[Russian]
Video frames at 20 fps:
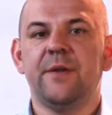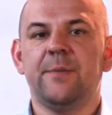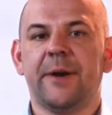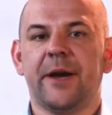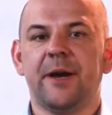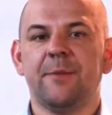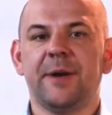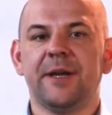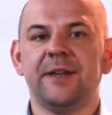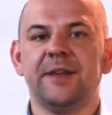вы
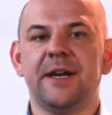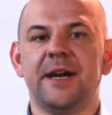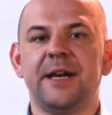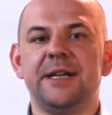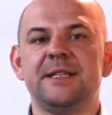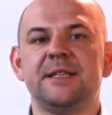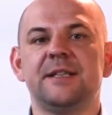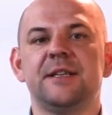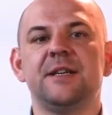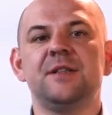
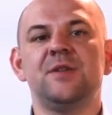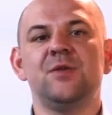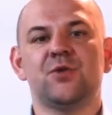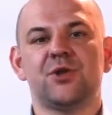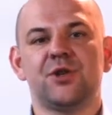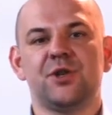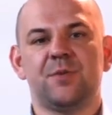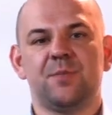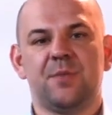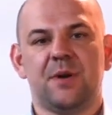приобретаете
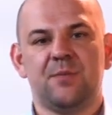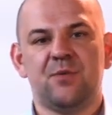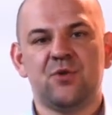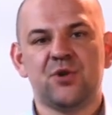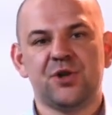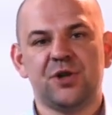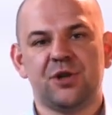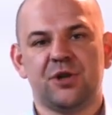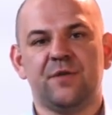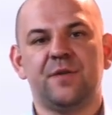надежных
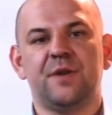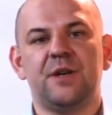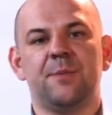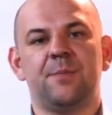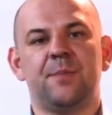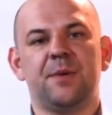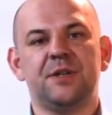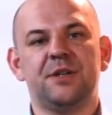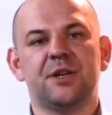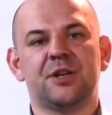помощников для
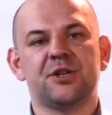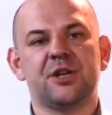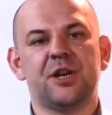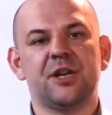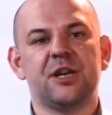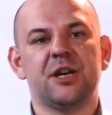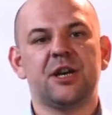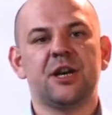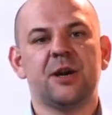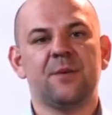
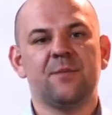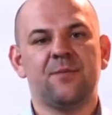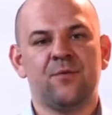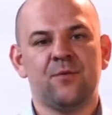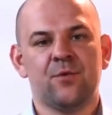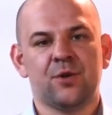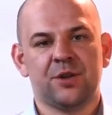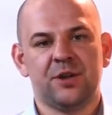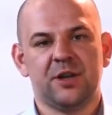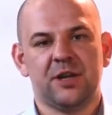поддержания
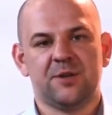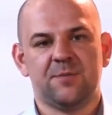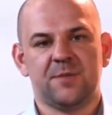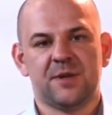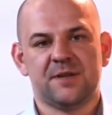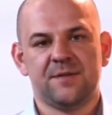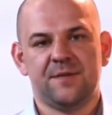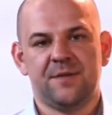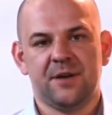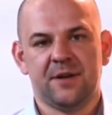комфортной
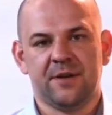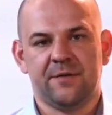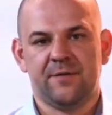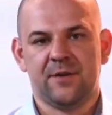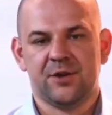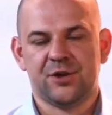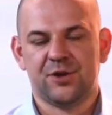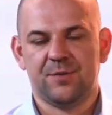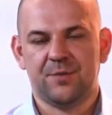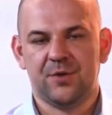атмосферы в
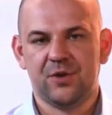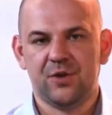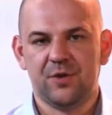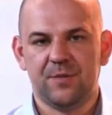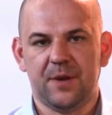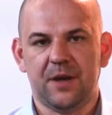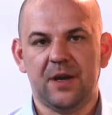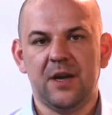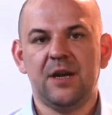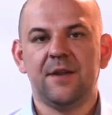вашем
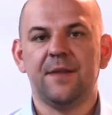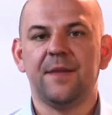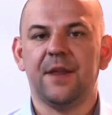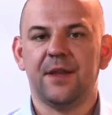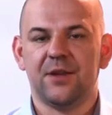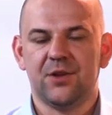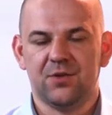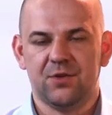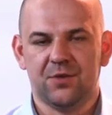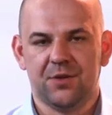доме
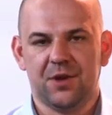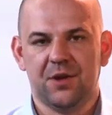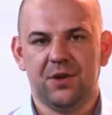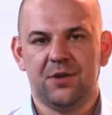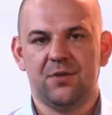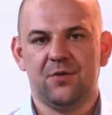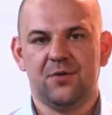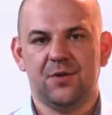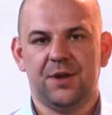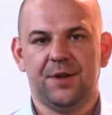на
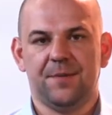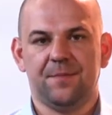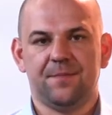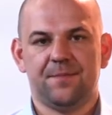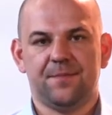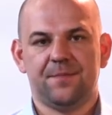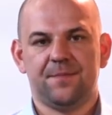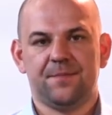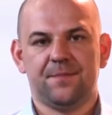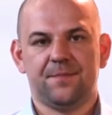долгие
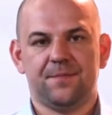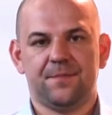годы.